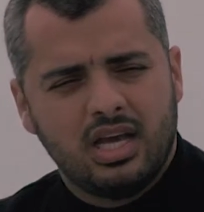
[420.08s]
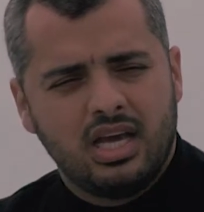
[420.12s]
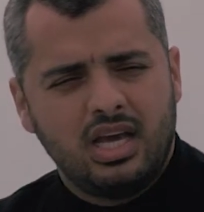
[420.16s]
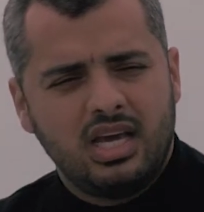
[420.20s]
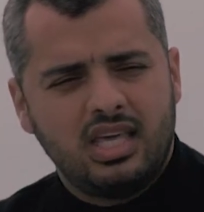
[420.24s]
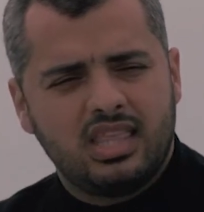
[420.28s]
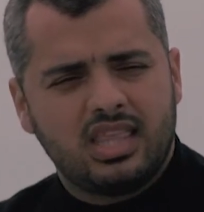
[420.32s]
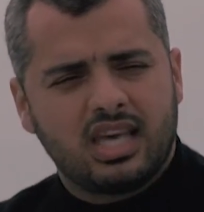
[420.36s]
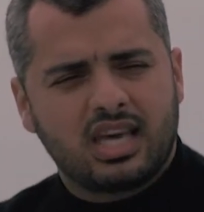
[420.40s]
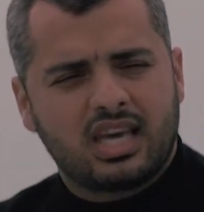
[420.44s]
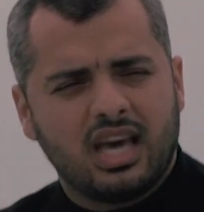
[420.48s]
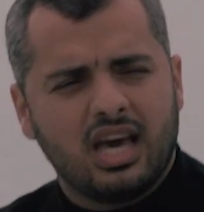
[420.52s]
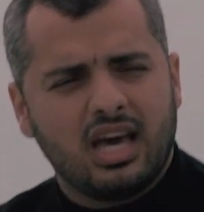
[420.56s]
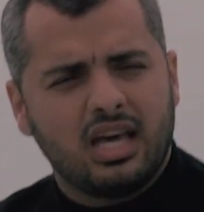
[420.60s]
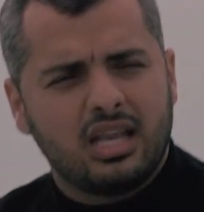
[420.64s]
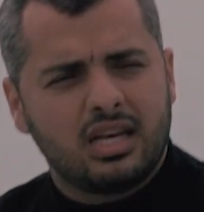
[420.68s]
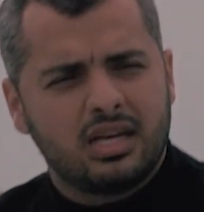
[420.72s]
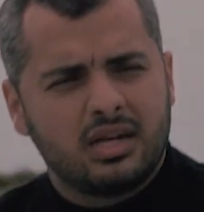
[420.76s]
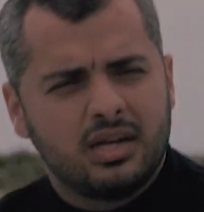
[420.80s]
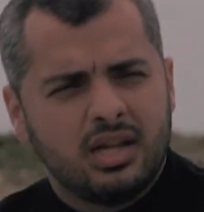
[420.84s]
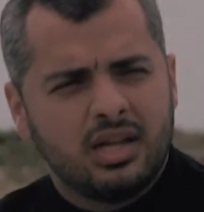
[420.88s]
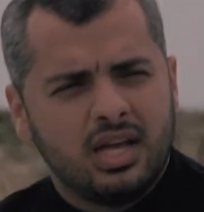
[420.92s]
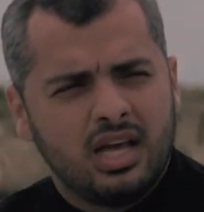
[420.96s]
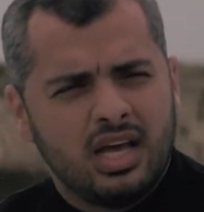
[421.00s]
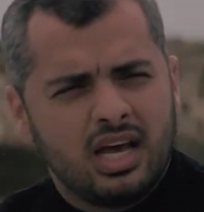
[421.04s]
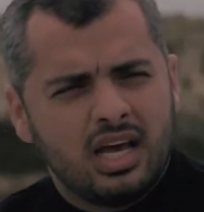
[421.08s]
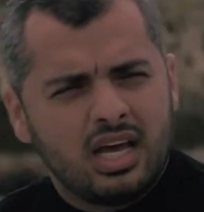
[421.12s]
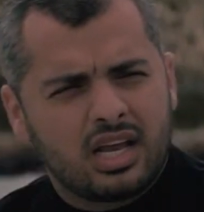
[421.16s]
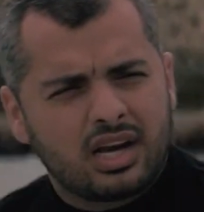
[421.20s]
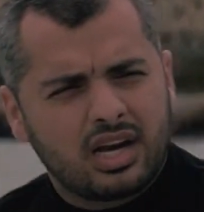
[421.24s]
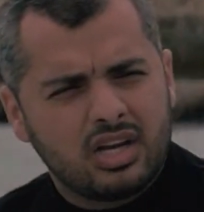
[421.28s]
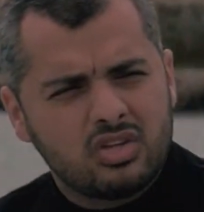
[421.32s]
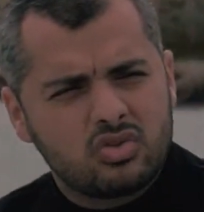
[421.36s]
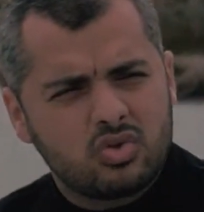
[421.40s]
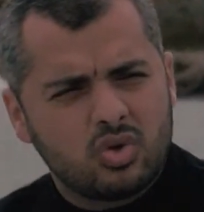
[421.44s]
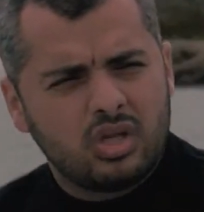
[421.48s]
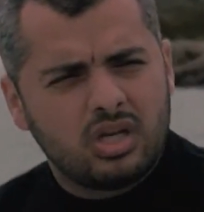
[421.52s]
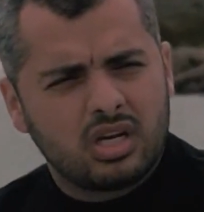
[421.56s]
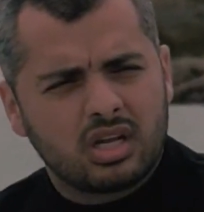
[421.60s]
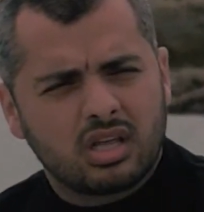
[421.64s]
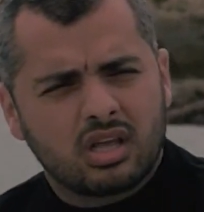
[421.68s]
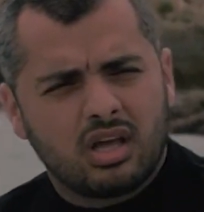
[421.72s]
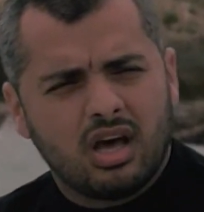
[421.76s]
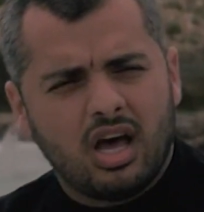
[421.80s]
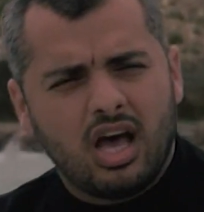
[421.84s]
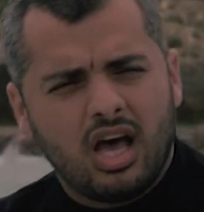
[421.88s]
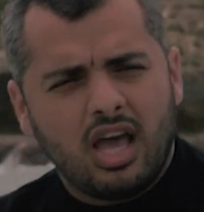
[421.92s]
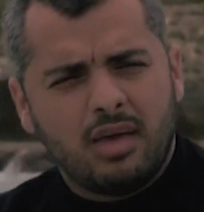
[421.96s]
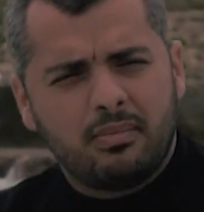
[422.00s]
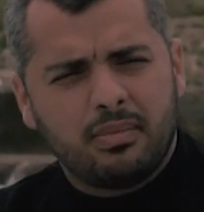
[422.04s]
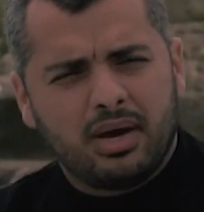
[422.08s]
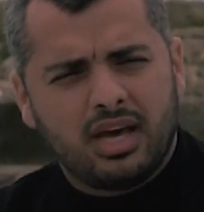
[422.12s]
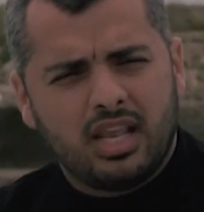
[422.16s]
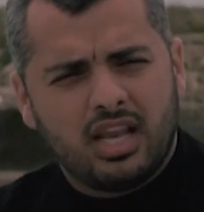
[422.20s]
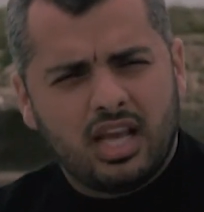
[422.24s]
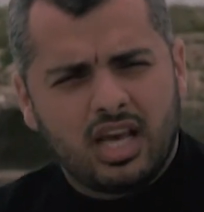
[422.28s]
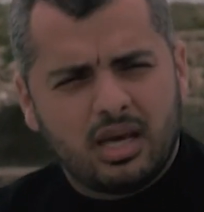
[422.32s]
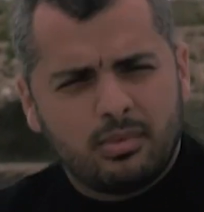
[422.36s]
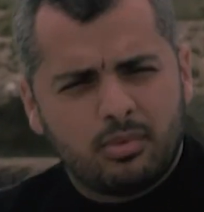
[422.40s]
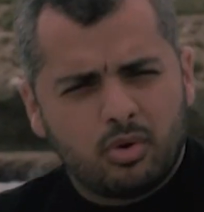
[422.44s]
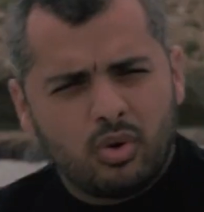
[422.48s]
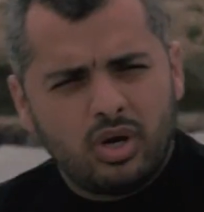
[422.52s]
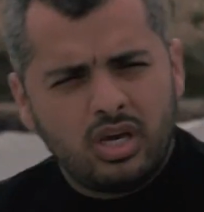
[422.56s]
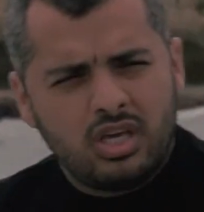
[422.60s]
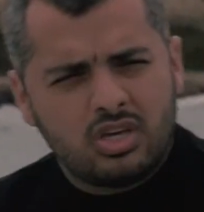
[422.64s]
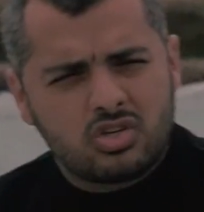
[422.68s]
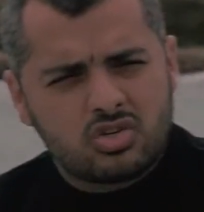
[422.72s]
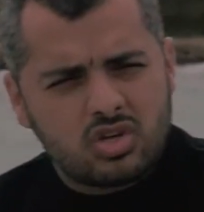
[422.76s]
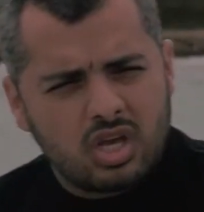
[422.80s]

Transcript: إذا كان الرجل قائم على أبوين